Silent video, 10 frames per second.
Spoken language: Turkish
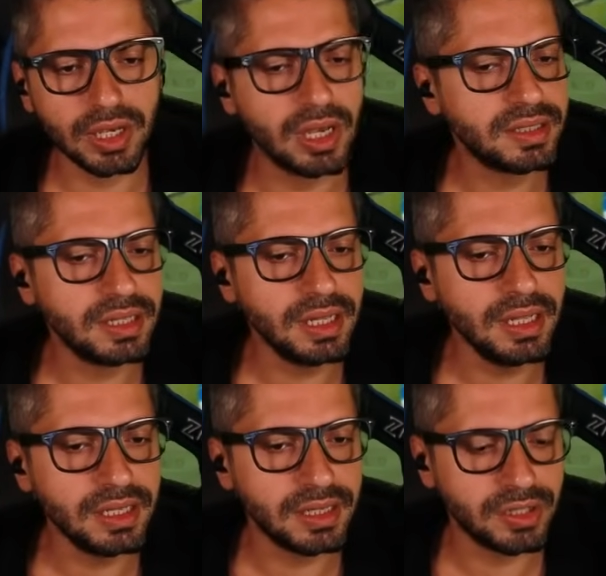E Galatasaray'ı
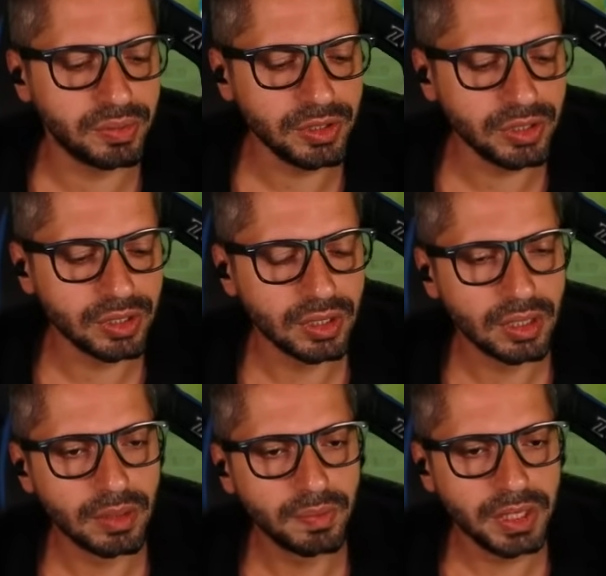niye seçmiş?
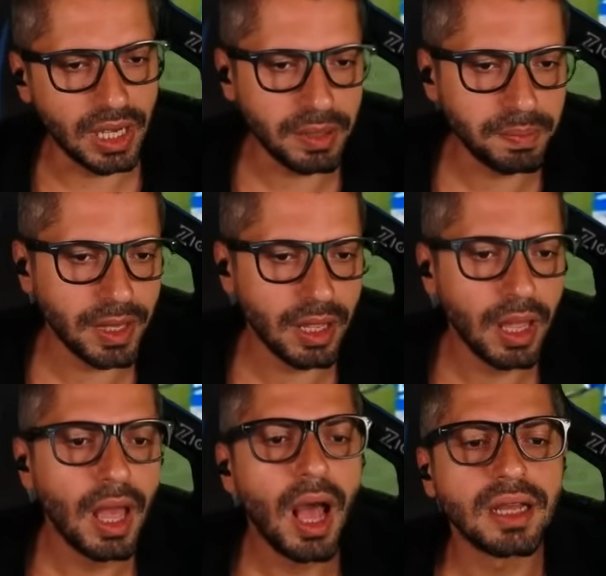Bir garip
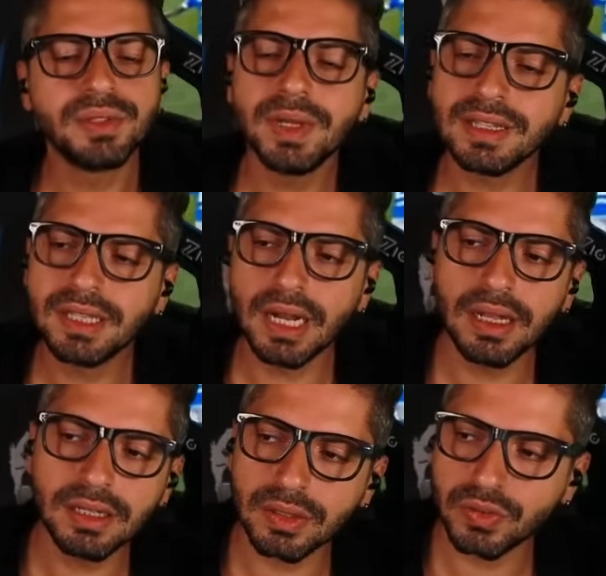ya. Şimdi
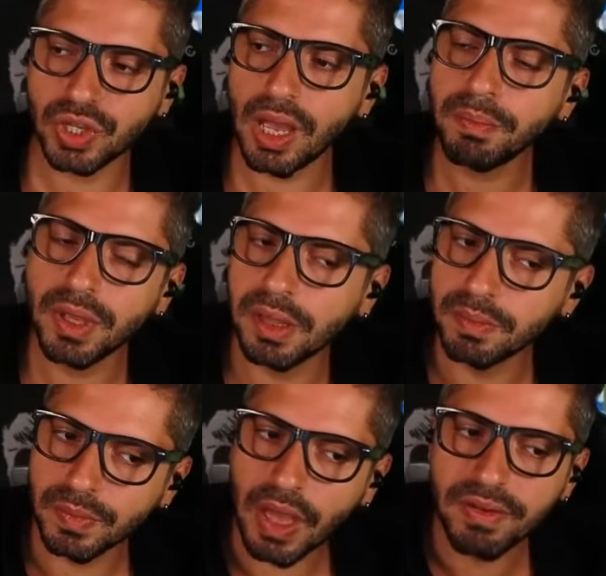Galatasaraylıları şey
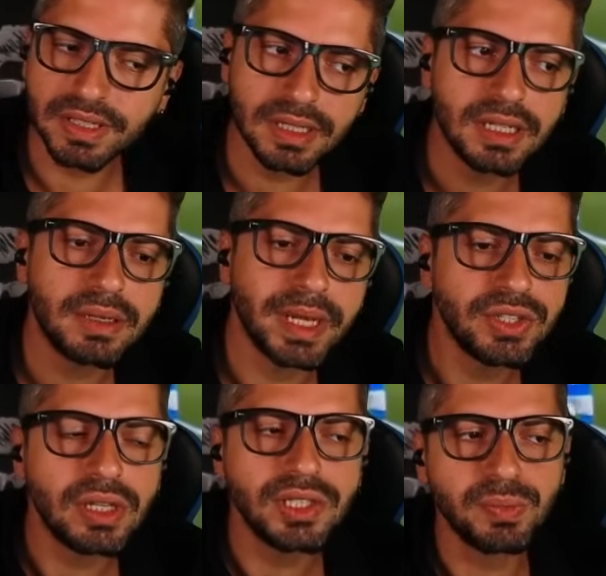yapmayalım. Hevesini kırmaya
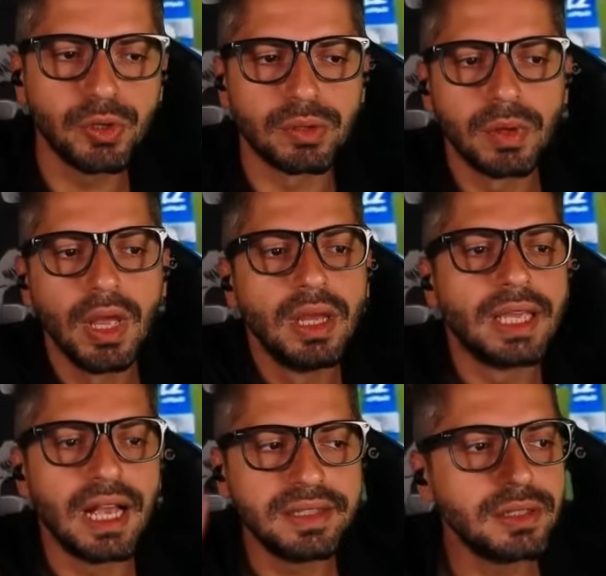çalışmıyorum.
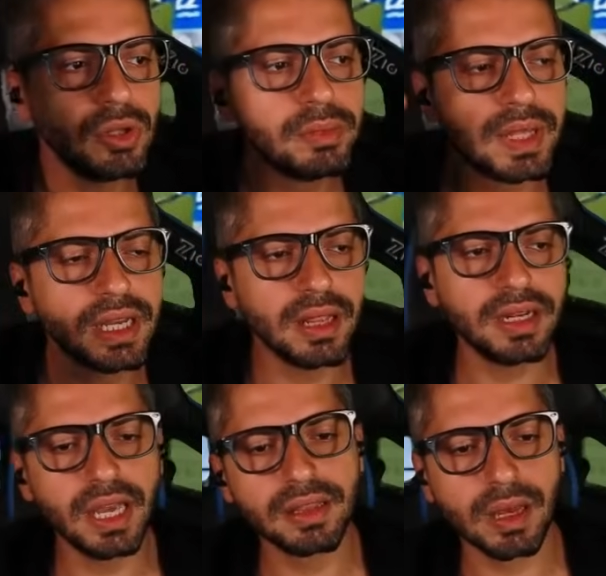Gelsin oğlum ne
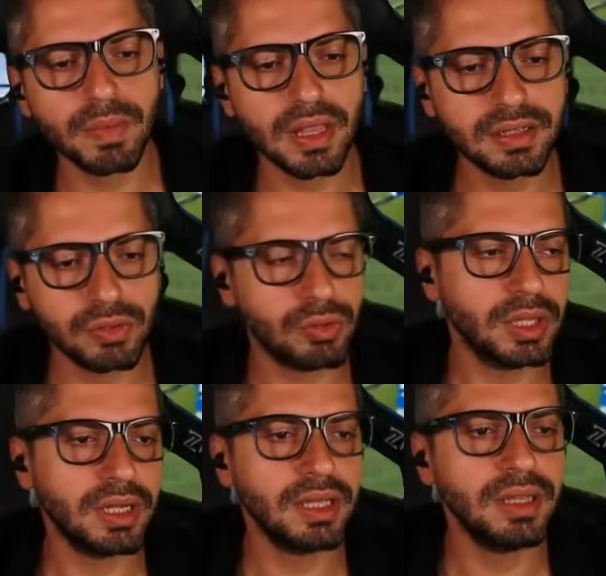kadar iyi adam gelirse o
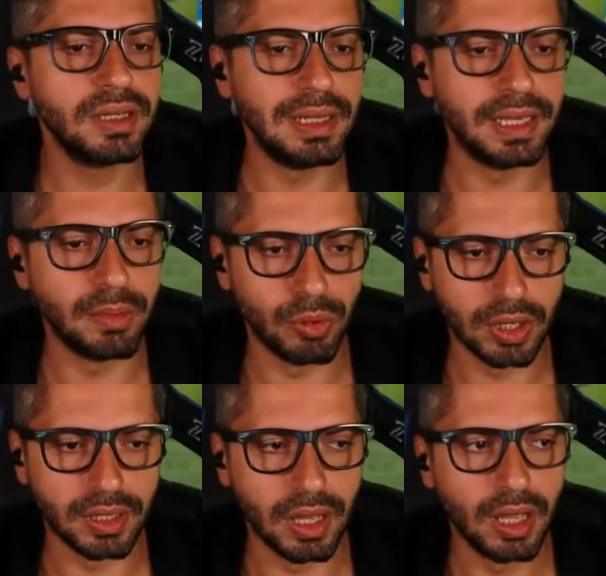kadar iyidir lige bu
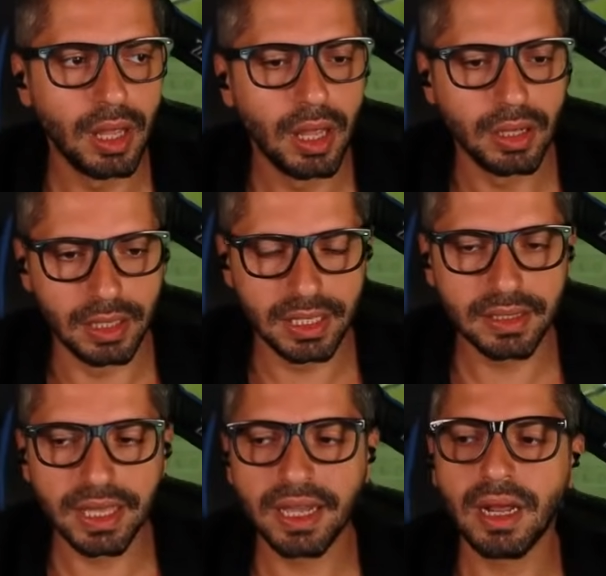arada.
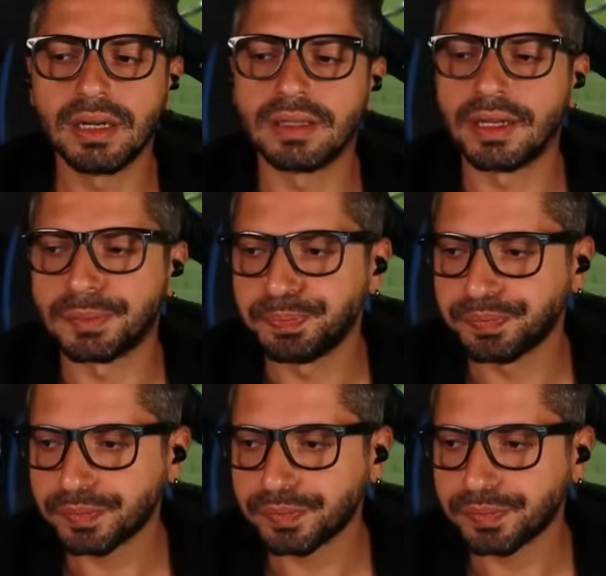Ligin değeri artar.